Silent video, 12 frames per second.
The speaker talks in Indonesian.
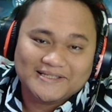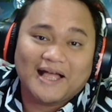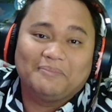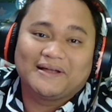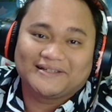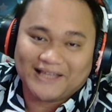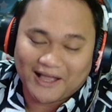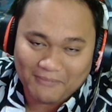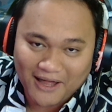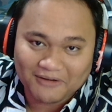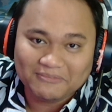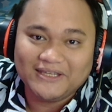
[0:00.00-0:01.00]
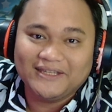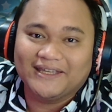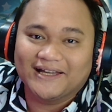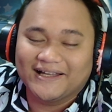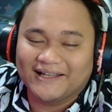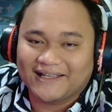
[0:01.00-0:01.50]
Sabar-sabar mi
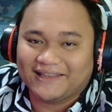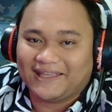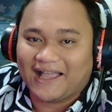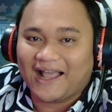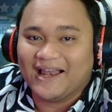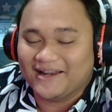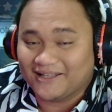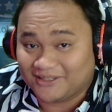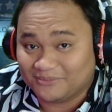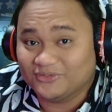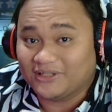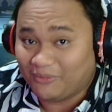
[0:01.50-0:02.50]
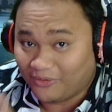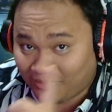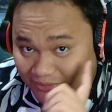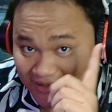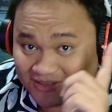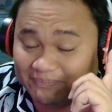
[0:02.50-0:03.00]
ya ketika kalian ketemu sama
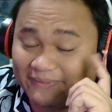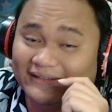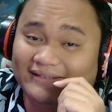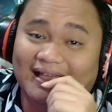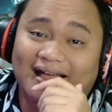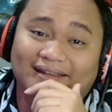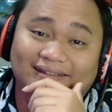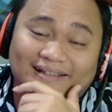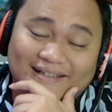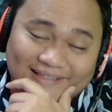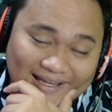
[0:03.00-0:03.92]
orang-orang seperti tadi ya guys